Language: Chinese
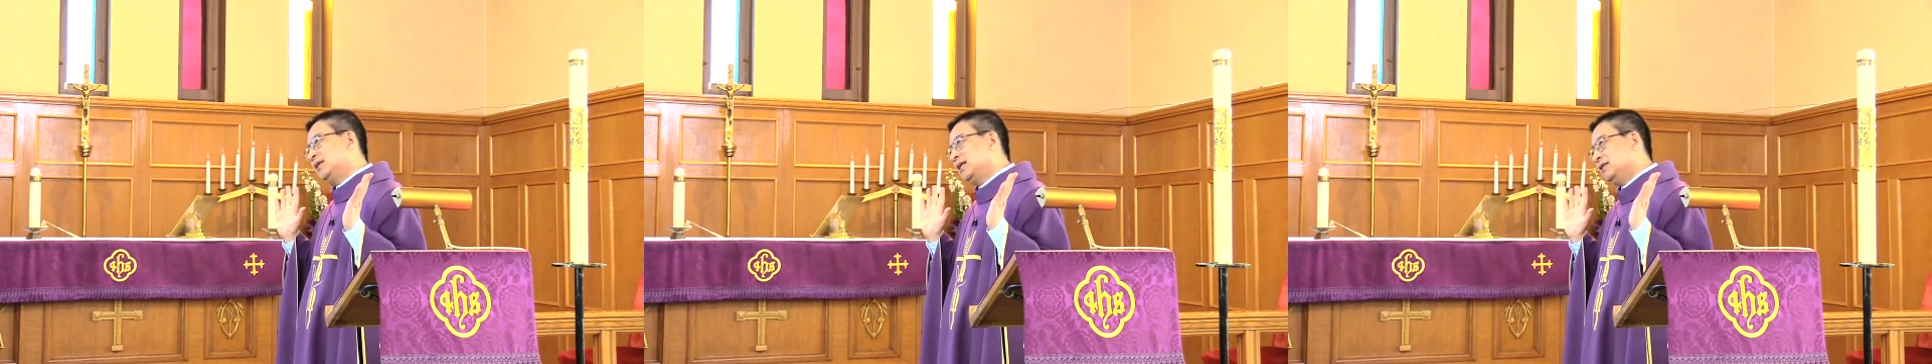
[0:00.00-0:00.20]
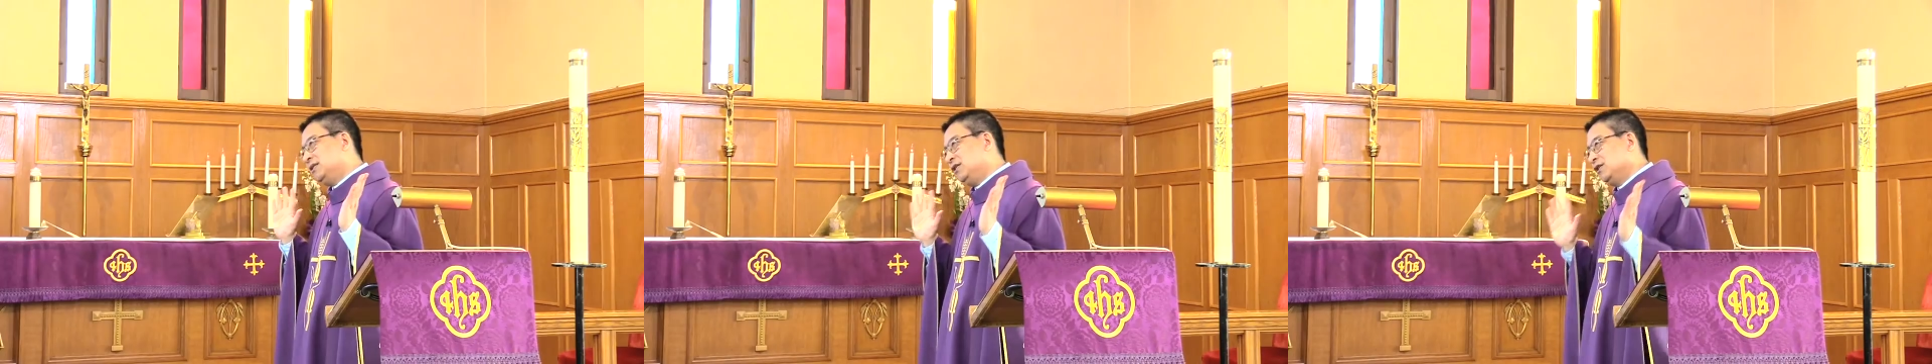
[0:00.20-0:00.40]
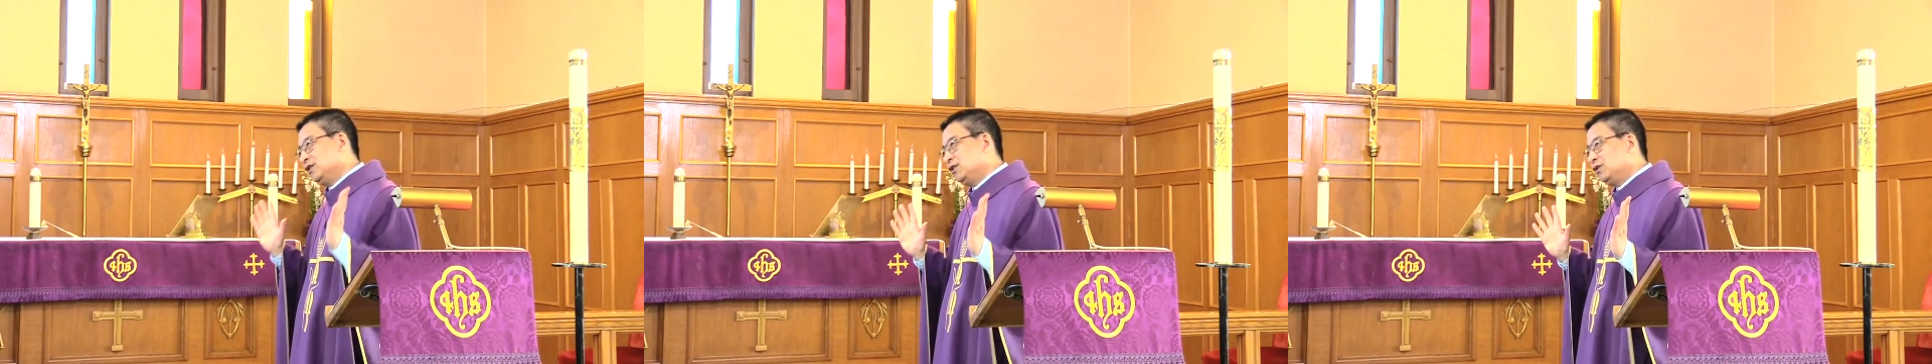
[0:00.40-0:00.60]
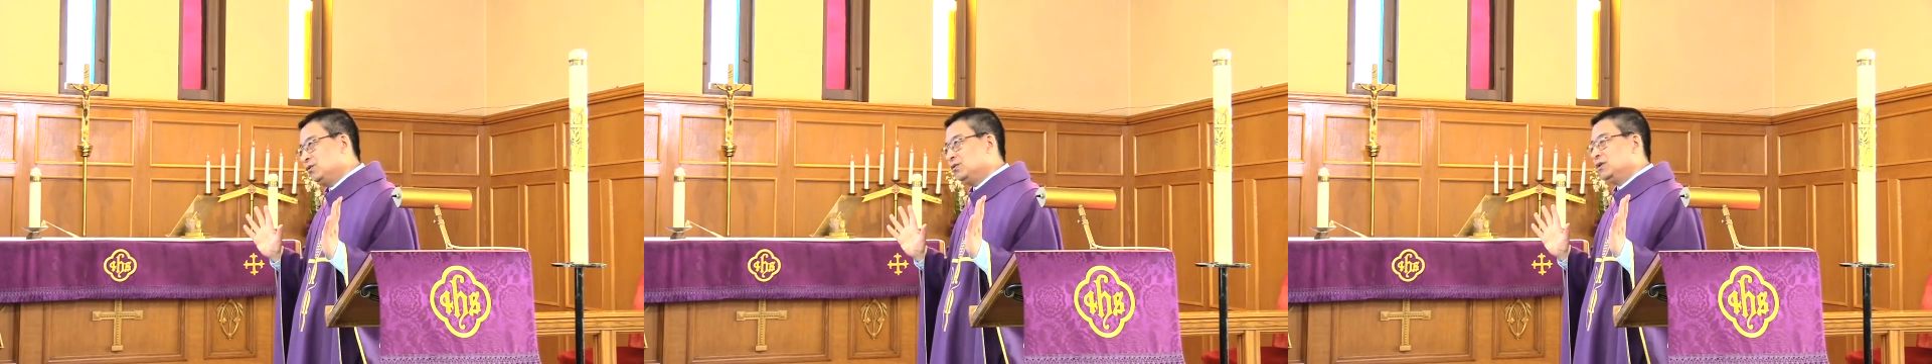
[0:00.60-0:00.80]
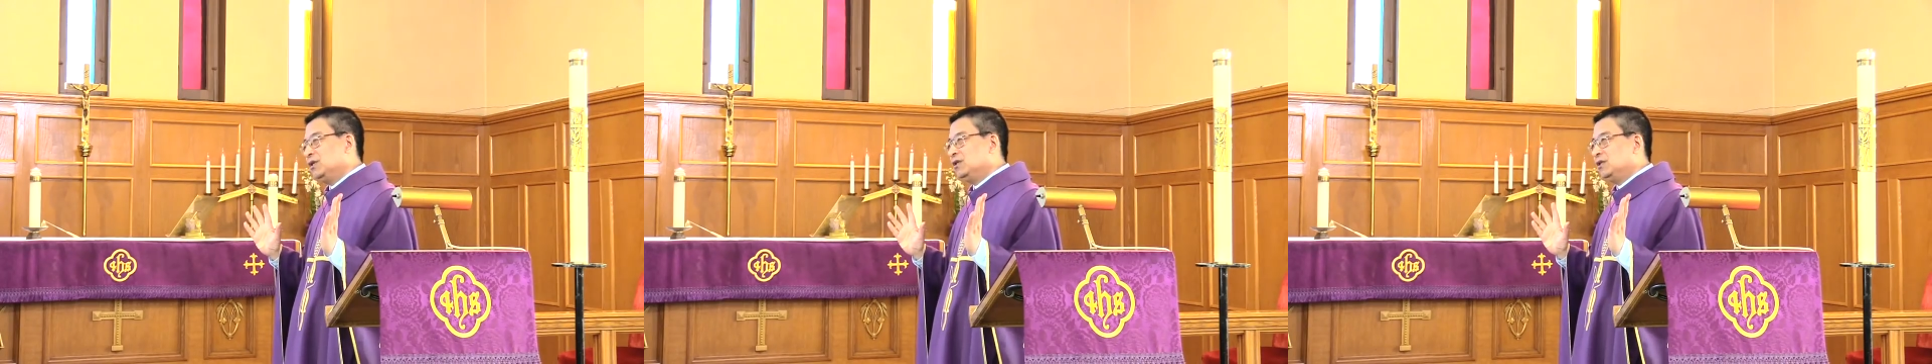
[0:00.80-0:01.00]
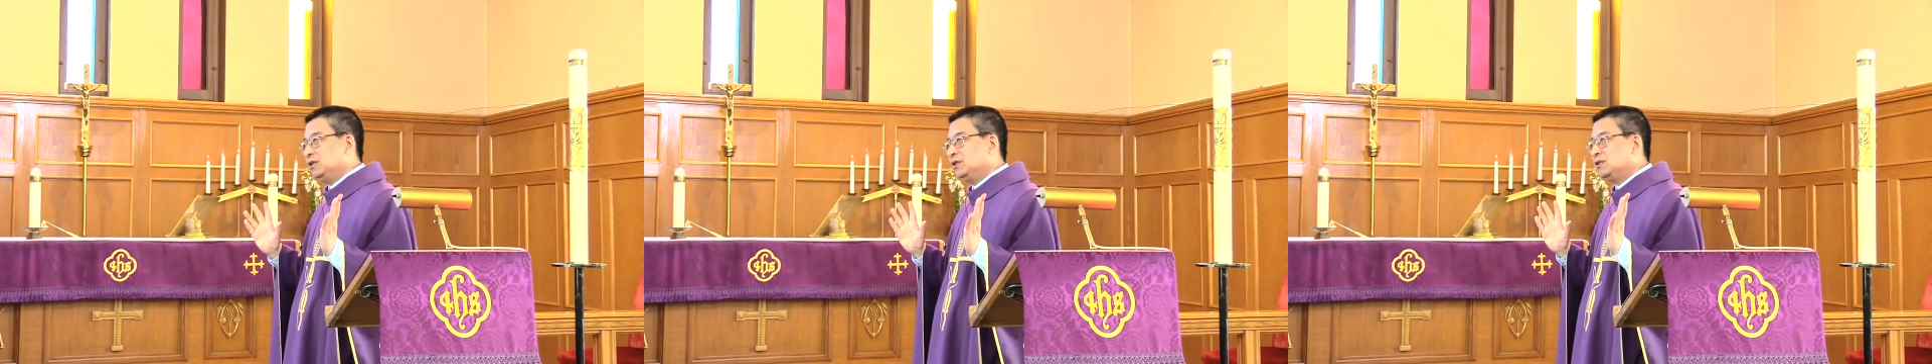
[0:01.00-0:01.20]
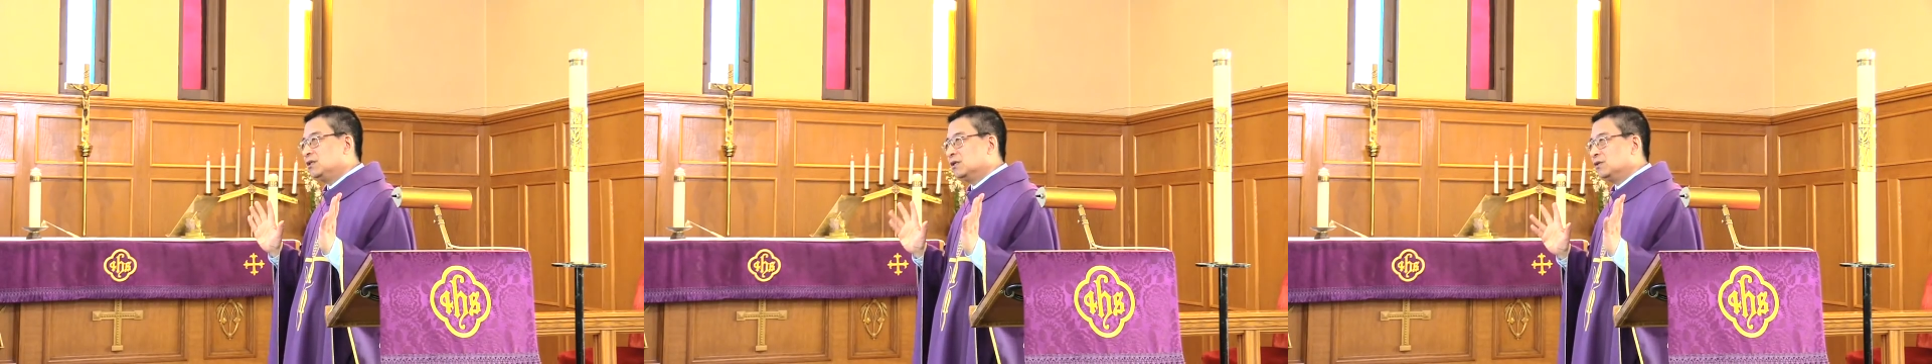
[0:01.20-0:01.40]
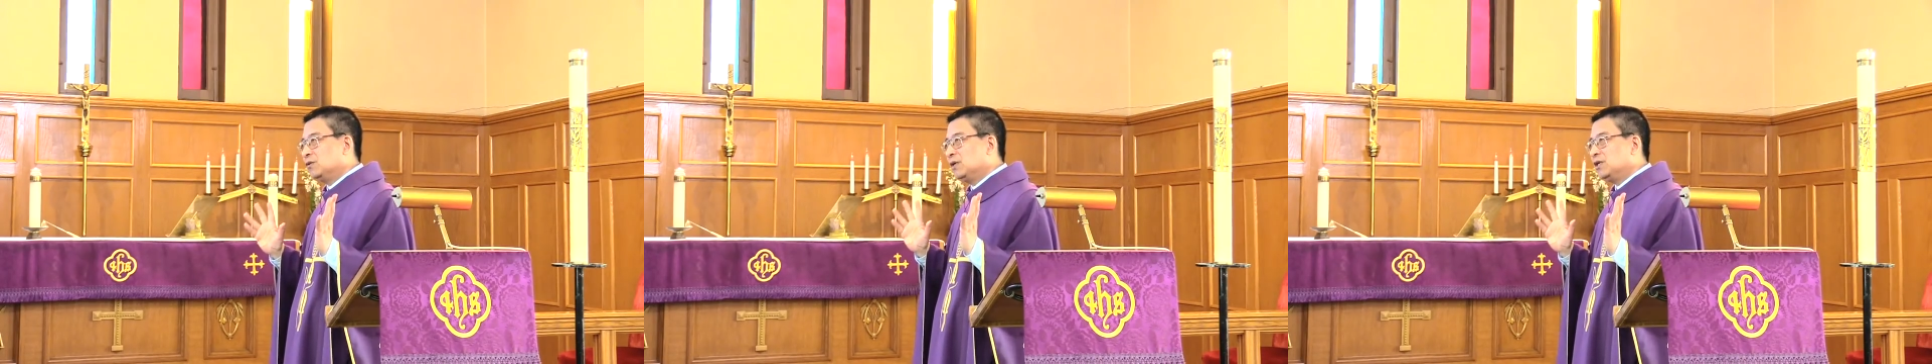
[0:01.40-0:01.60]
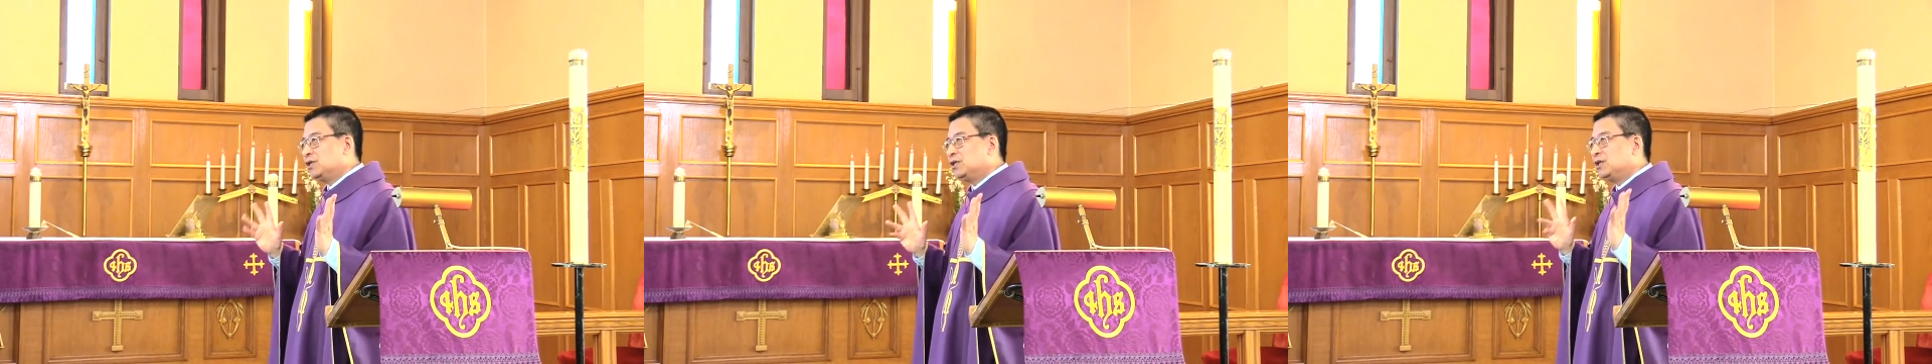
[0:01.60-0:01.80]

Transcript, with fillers: 在启示录以及整卷